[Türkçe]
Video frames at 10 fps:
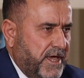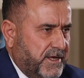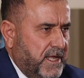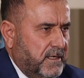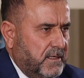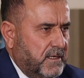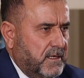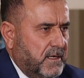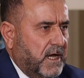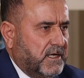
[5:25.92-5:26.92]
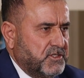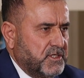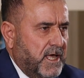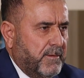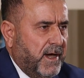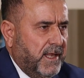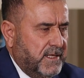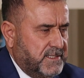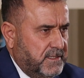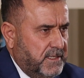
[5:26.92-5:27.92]
daire Akıncılar
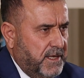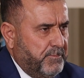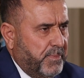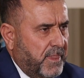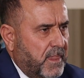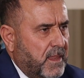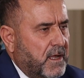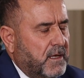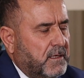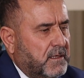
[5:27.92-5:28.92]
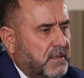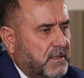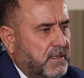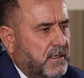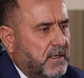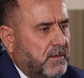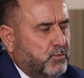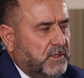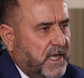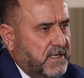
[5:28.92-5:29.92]
Mahallesi'nde, e,
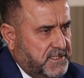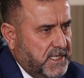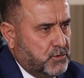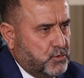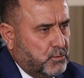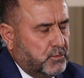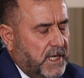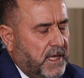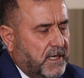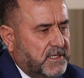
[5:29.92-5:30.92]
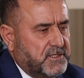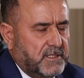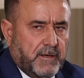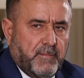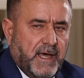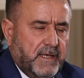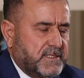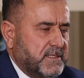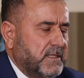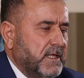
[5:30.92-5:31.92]
bu da Selçuklu'da Akıncılar
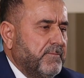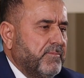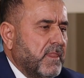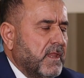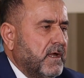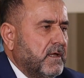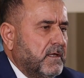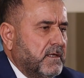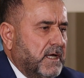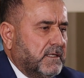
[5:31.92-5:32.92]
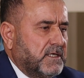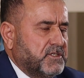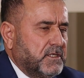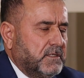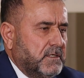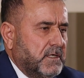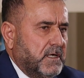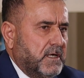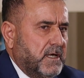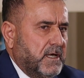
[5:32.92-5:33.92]
Mahallesi'nde. Yaklaşık
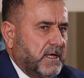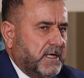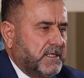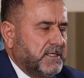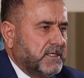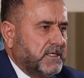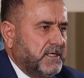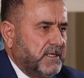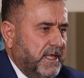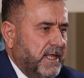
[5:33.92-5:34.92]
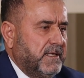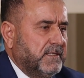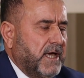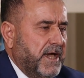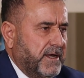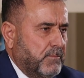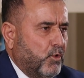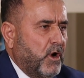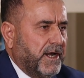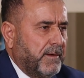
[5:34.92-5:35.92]
e, 40-50 daire
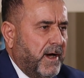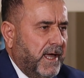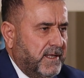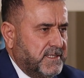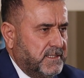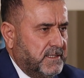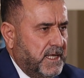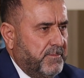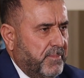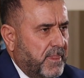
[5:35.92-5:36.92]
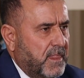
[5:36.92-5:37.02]
Buhara Mahallesi'nde.